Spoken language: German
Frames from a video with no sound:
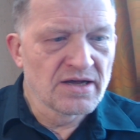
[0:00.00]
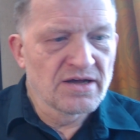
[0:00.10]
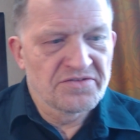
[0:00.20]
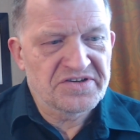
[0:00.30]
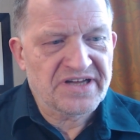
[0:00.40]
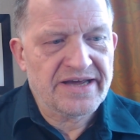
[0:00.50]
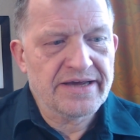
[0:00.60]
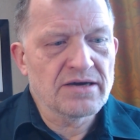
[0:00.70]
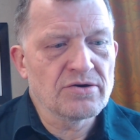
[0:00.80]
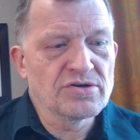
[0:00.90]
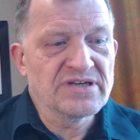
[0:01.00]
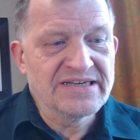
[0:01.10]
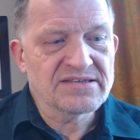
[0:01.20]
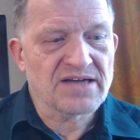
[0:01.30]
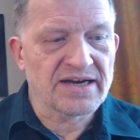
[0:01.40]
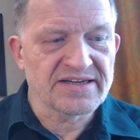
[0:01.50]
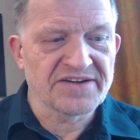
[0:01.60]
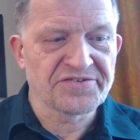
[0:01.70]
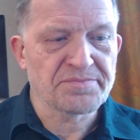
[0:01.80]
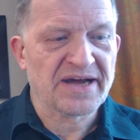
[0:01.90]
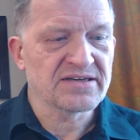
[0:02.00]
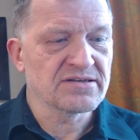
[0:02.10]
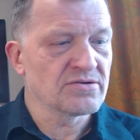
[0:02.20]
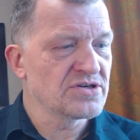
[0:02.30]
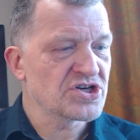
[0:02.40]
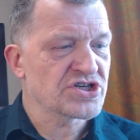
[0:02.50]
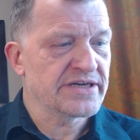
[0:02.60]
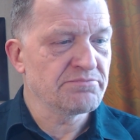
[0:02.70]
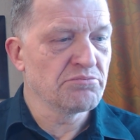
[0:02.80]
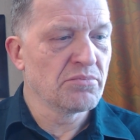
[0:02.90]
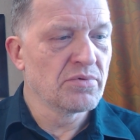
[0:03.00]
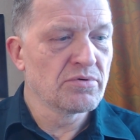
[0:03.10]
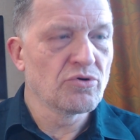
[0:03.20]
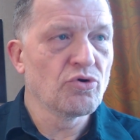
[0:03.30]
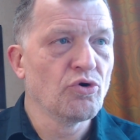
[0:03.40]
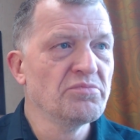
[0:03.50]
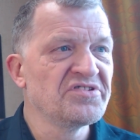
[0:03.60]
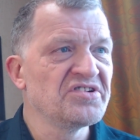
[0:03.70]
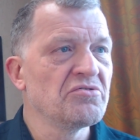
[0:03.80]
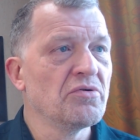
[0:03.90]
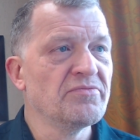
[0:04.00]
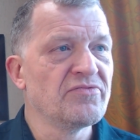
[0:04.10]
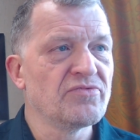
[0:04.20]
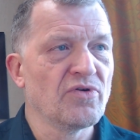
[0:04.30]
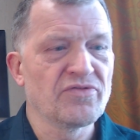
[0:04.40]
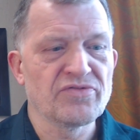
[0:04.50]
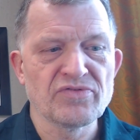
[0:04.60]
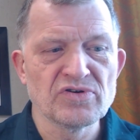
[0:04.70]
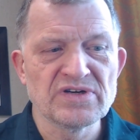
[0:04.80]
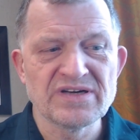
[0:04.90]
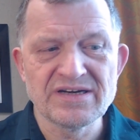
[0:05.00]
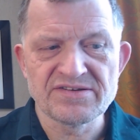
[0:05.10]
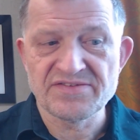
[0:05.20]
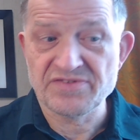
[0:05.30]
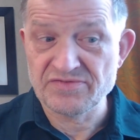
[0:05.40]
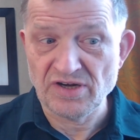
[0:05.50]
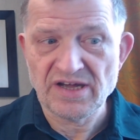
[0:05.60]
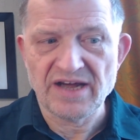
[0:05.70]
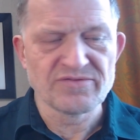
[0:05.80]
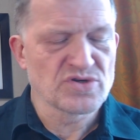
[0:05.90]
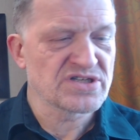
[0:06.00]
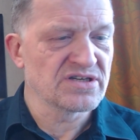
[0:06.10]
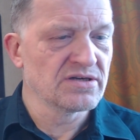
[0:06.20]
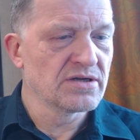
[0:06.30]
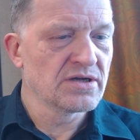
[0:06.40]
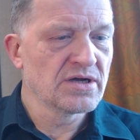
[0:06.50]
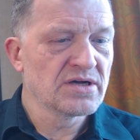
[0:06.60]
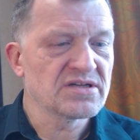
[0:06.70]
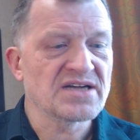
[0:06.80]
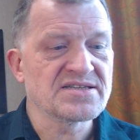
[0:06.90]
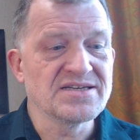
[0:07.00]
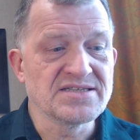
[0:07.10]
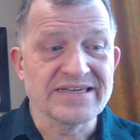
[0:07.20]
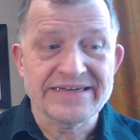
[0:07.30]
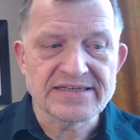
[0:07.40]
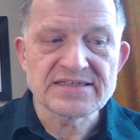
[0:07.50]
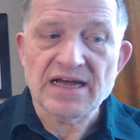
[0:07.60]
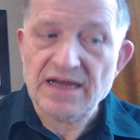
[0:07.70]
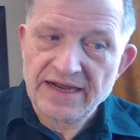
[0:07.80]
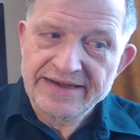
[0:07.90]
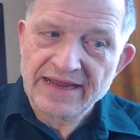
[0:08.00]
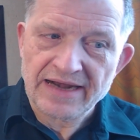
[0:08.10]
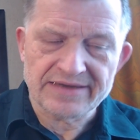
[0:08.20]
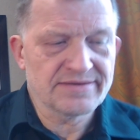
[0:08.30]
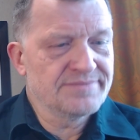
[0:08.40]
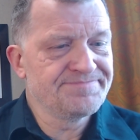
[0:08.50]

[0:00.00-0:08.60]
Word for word: Verträge und Nicht-Angriffspakte unterschrieben, um sie, um, wo, von denen sie von vornherein wussten, dass sie sie nicht einhalten